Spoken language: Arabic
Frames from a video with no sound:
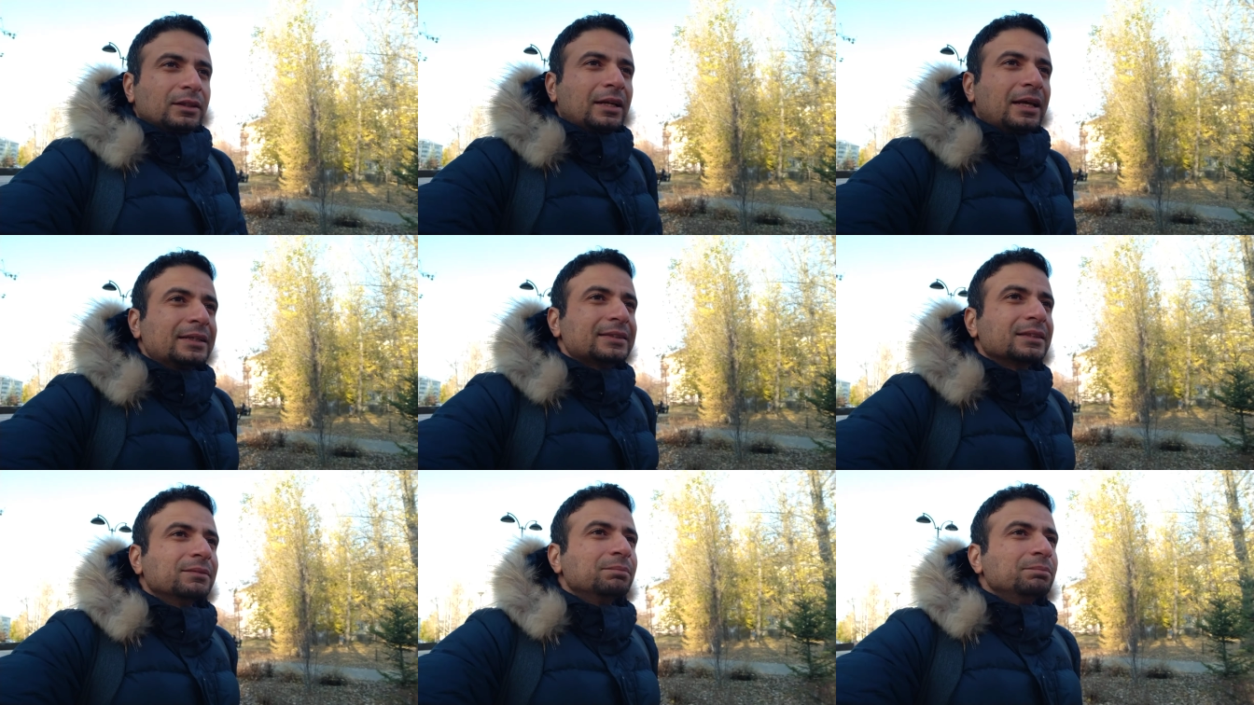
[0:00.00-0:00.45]

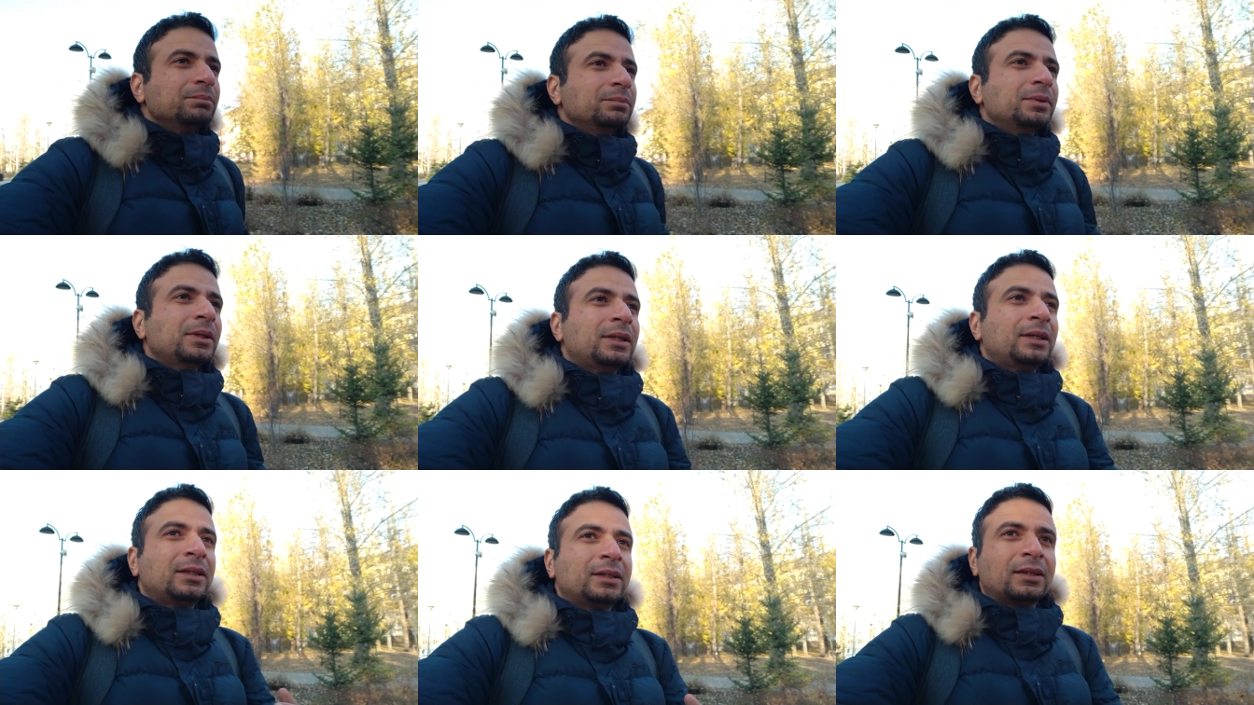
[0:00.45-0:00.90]
لازم
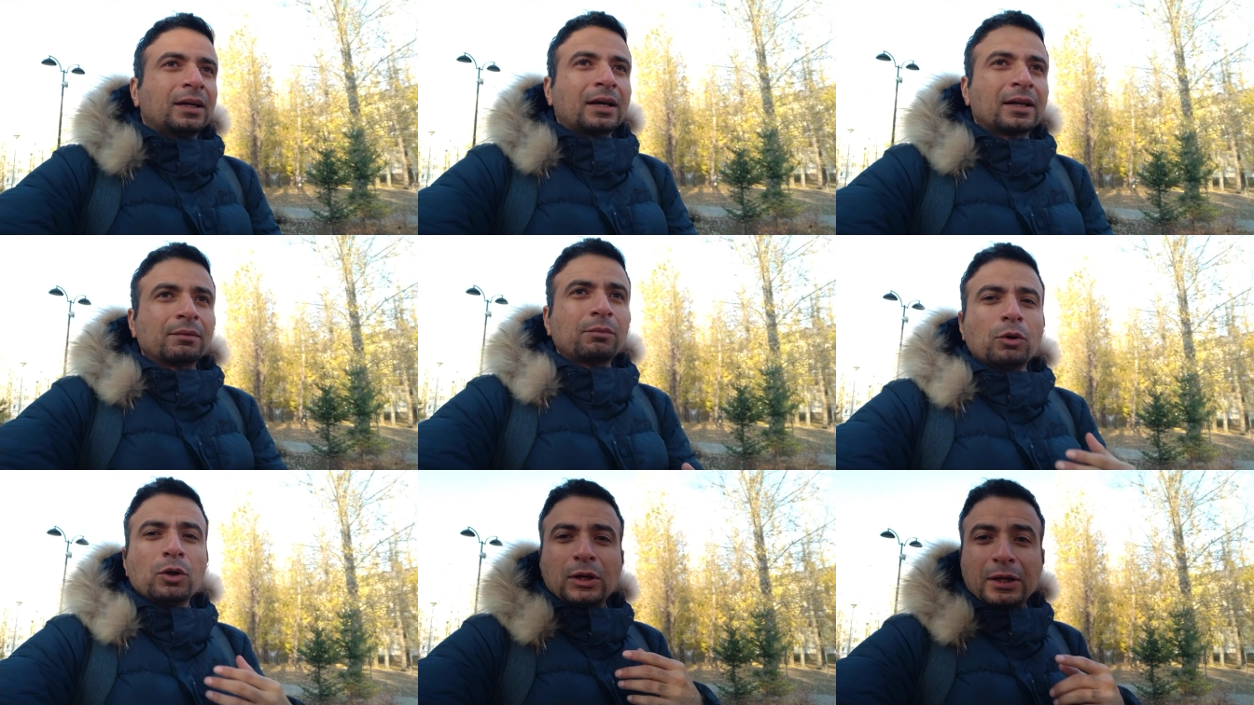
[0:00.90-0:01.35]

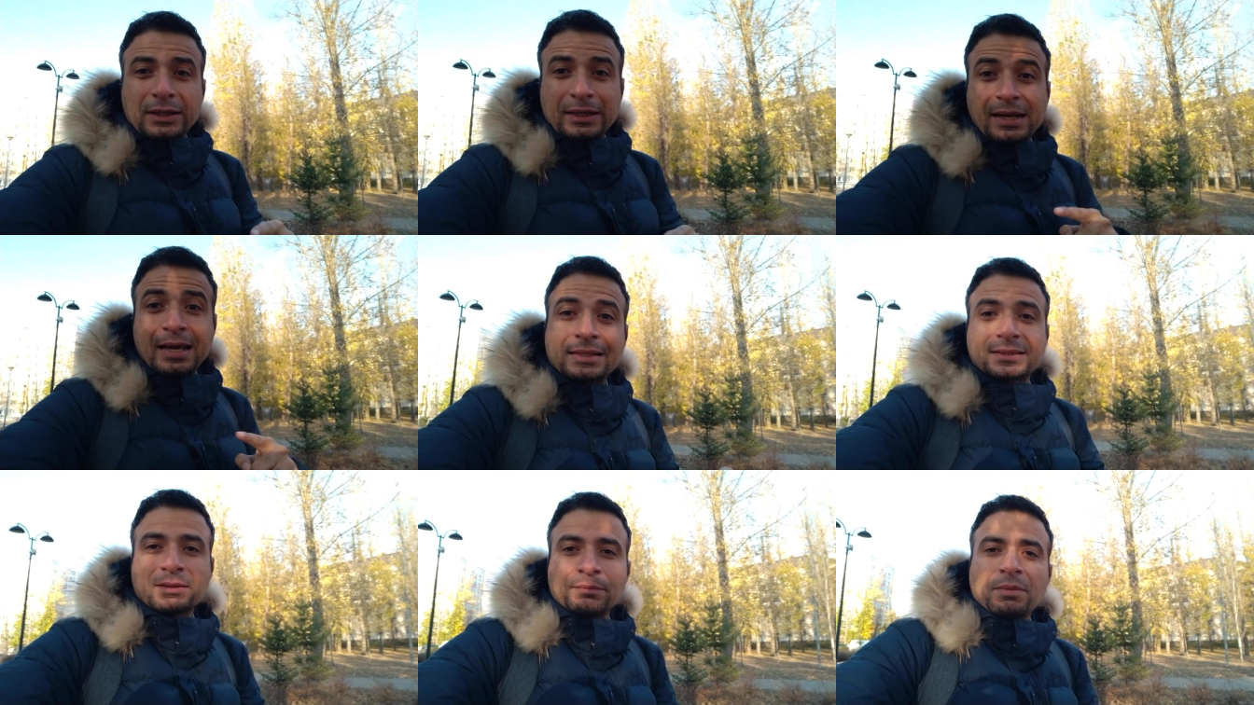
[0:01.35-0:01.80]
انا بقول ليه
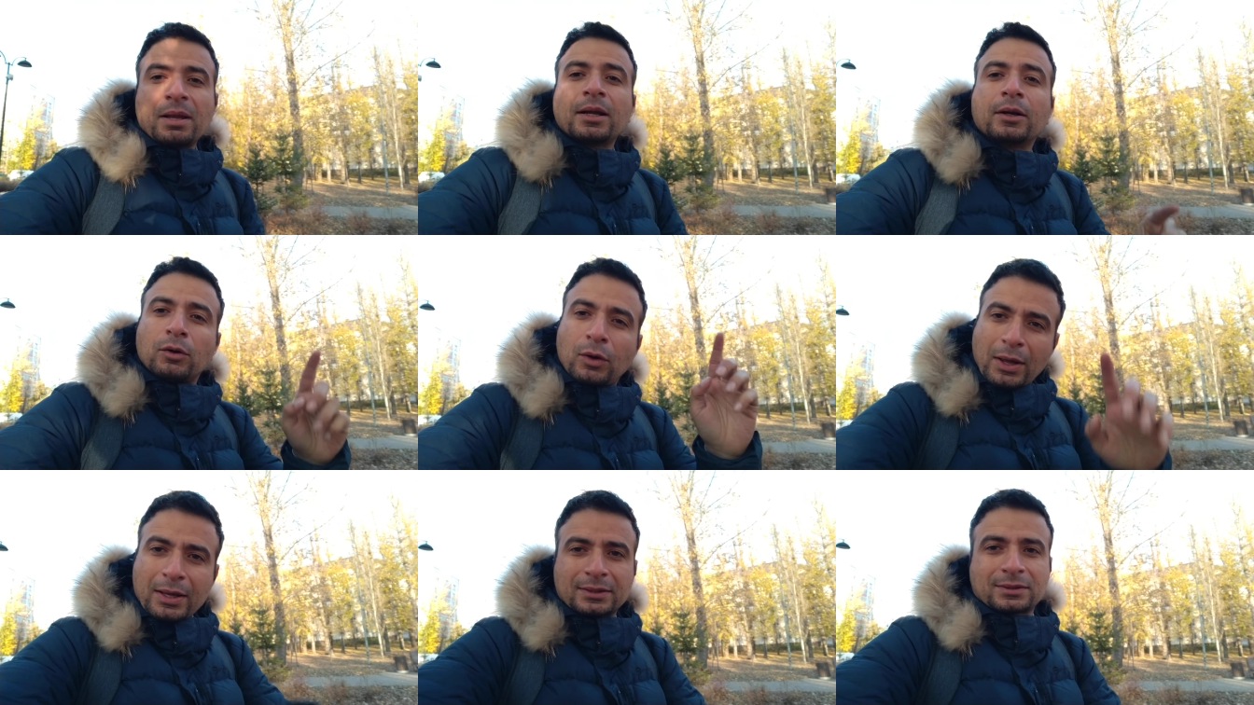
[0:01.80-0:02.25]
لازم
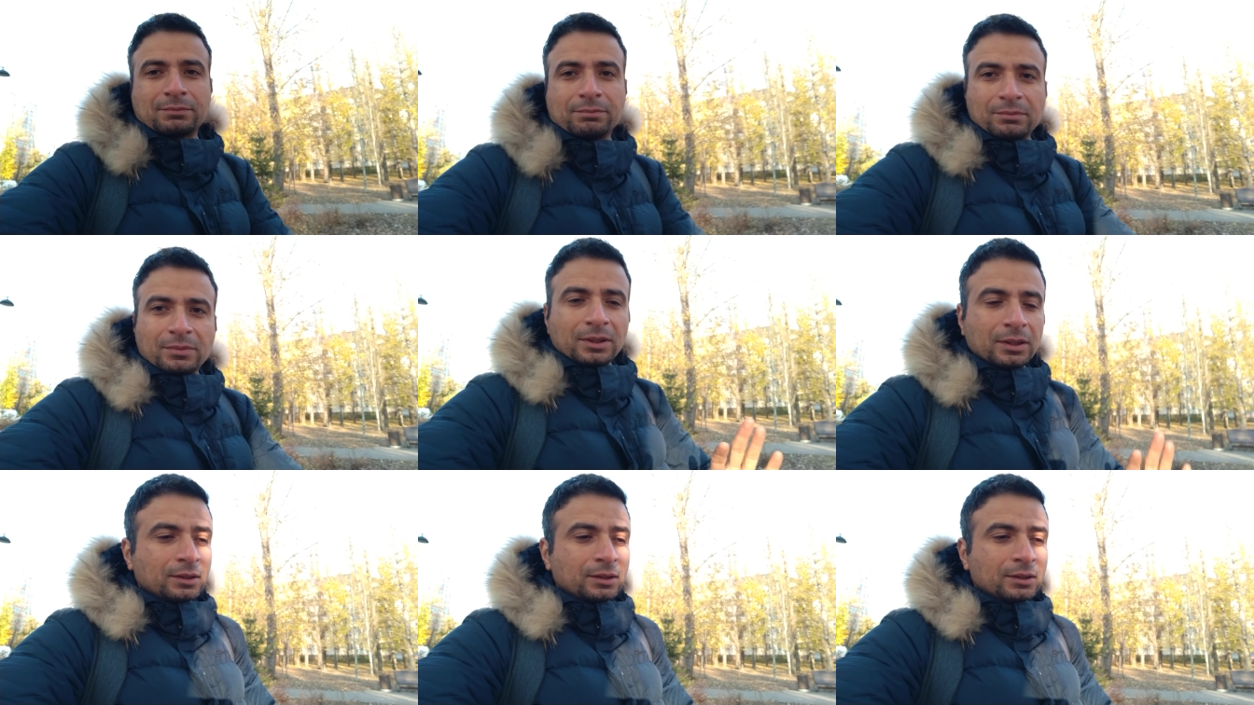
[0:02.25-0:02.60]
لانه لازم